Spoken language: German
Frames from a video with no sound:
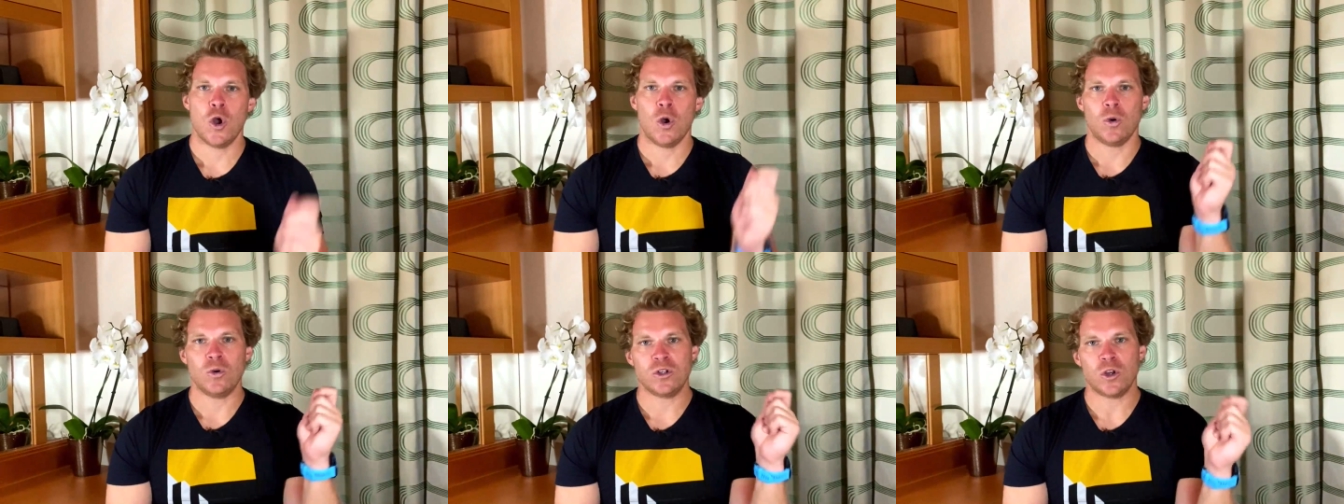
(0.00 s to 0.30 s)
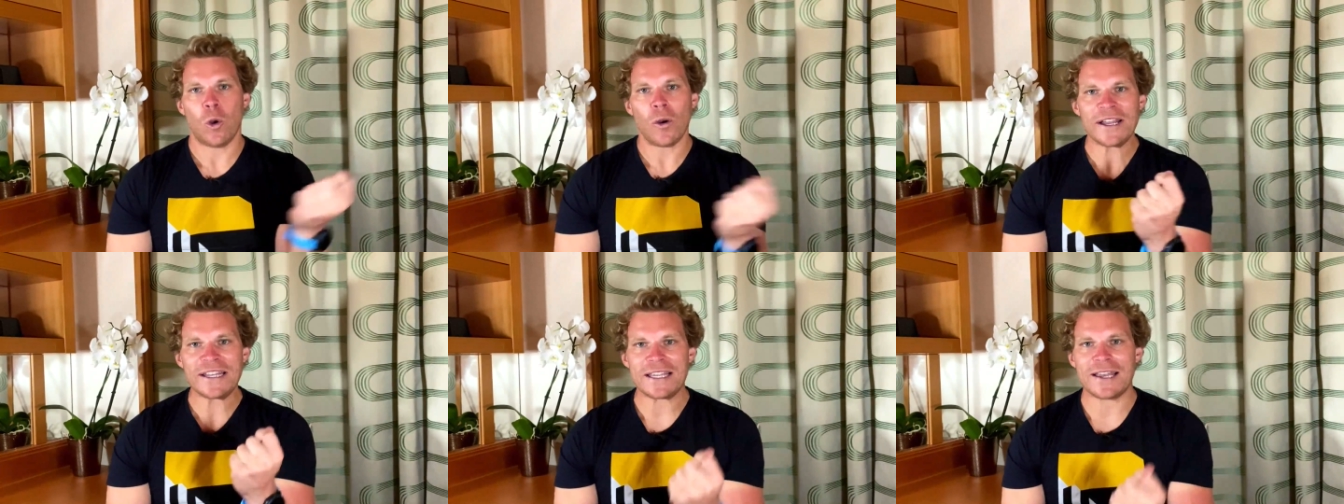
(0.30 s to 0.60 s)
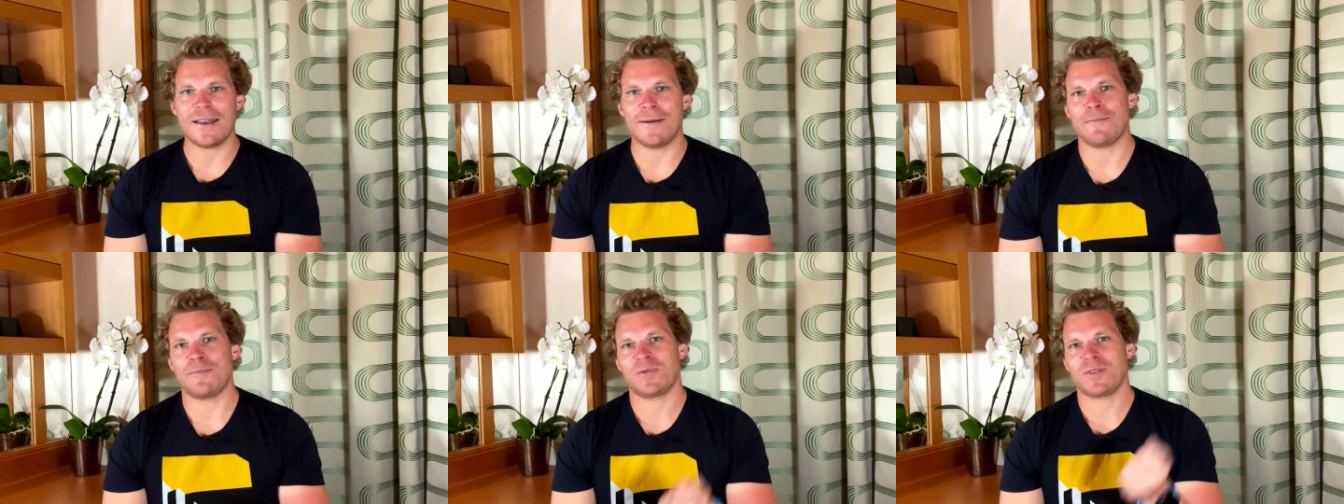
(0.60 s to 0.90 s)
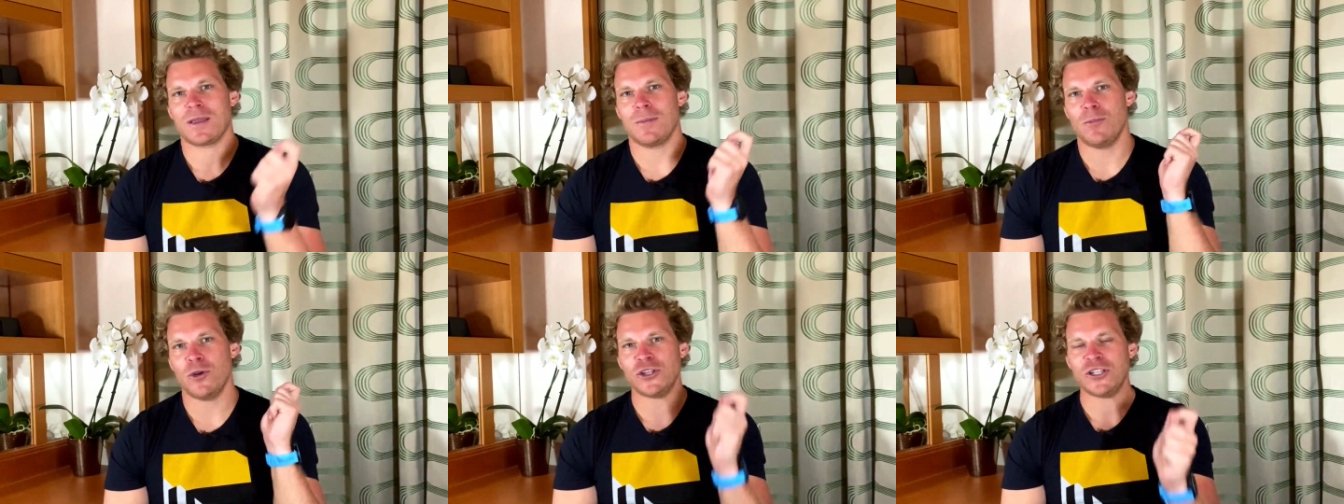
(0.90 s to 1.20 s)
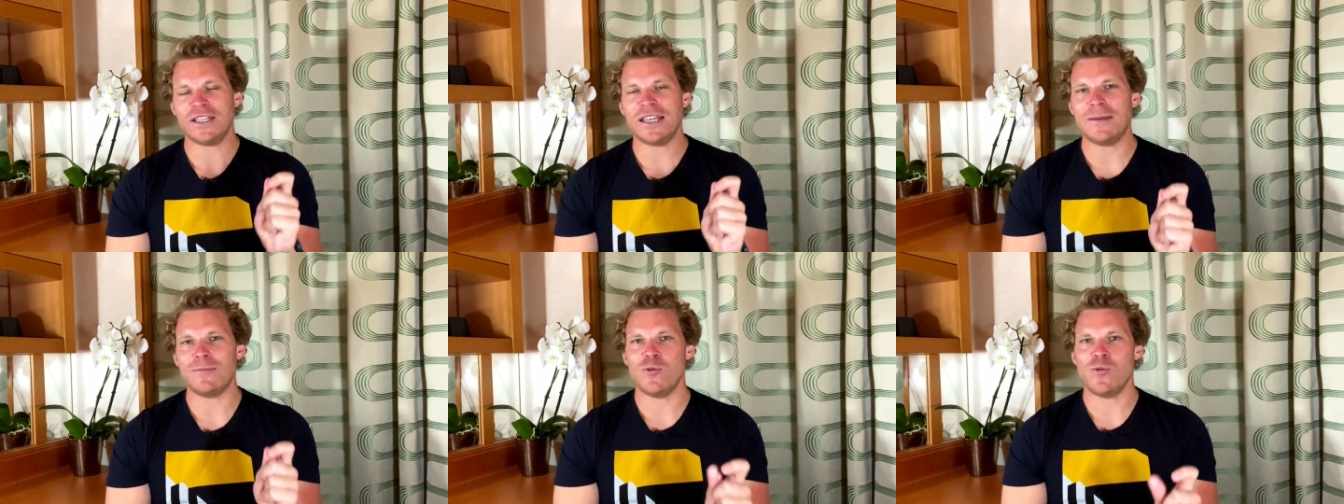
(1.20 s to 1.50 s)
Und heute
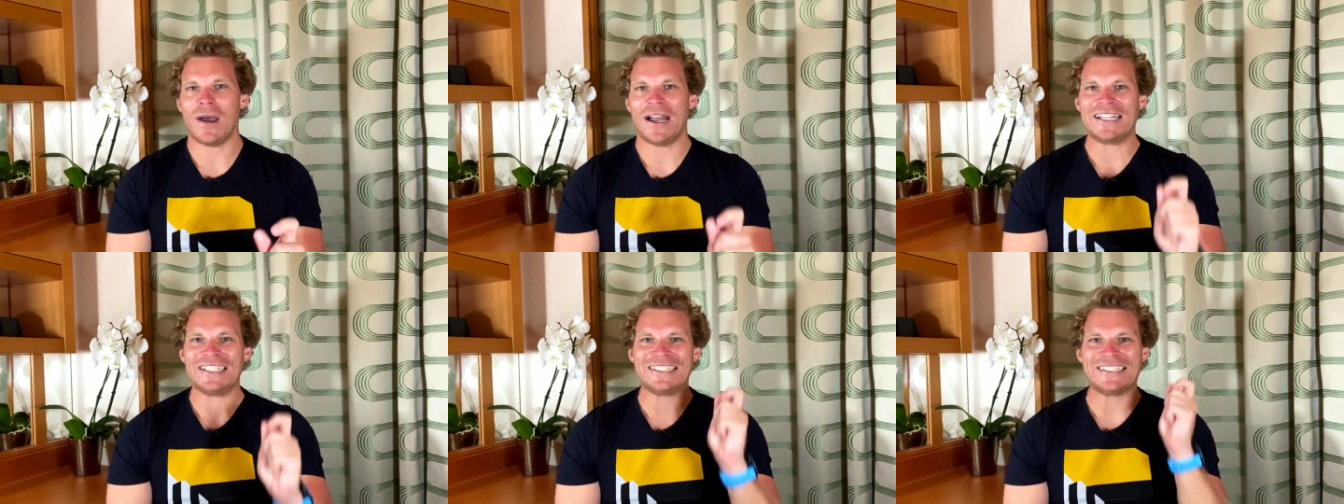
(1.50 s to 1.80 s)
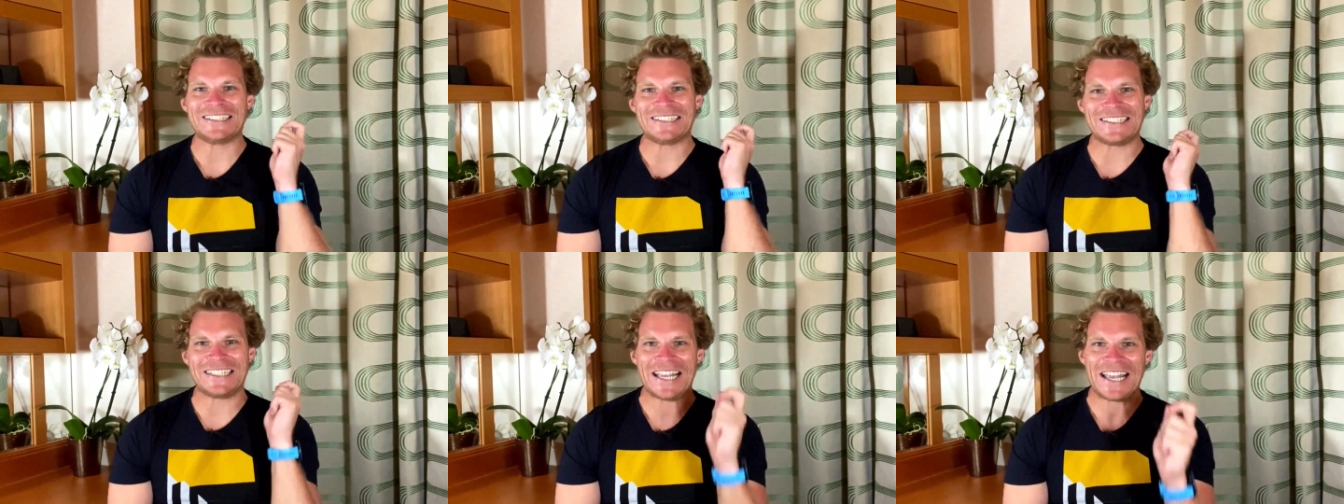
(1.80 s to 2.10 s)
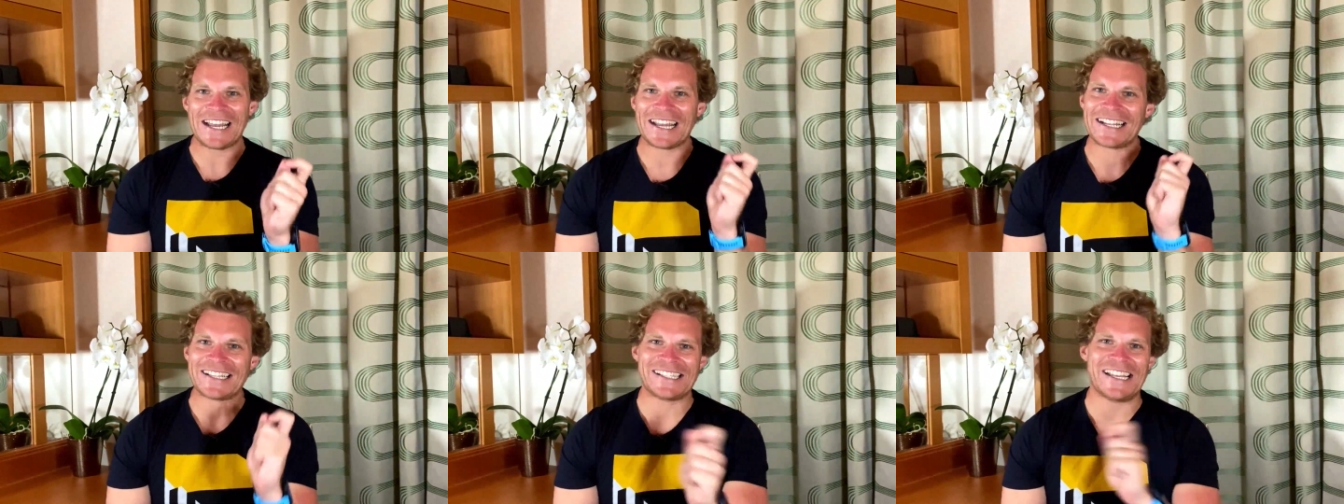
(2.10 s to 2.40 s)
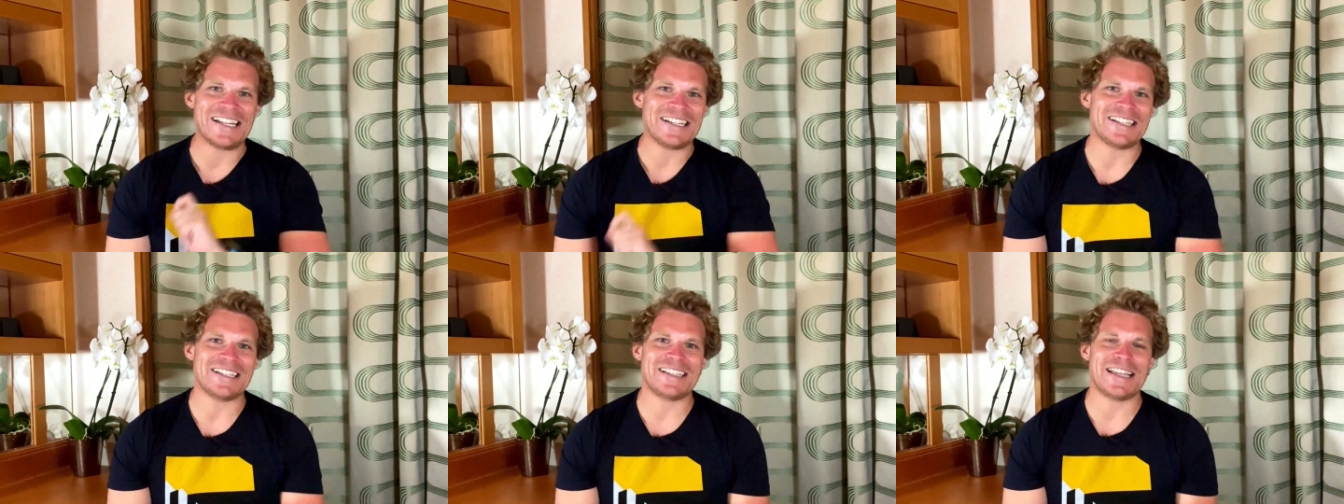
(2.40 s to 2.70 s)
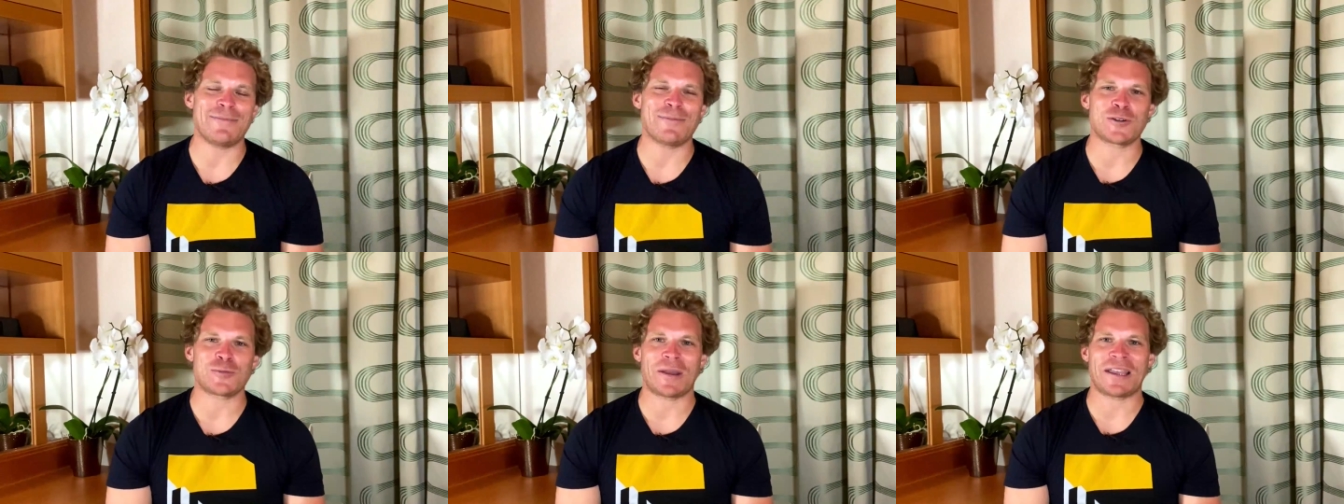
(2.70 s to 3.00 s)
möchte ich eben über ein sehr rezentes
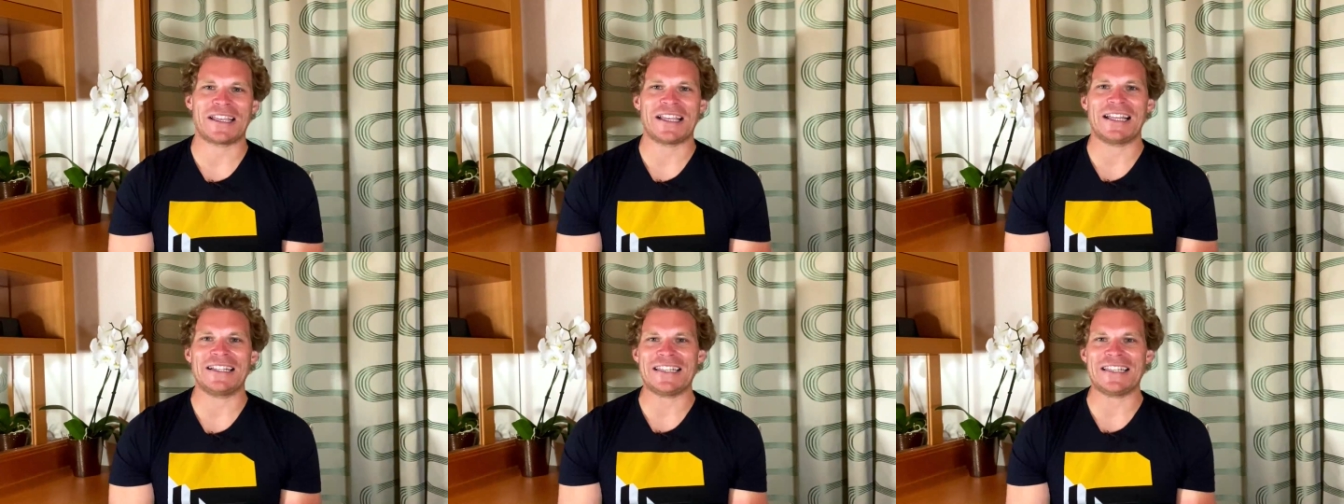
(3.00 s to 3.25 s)
Thema sprechen.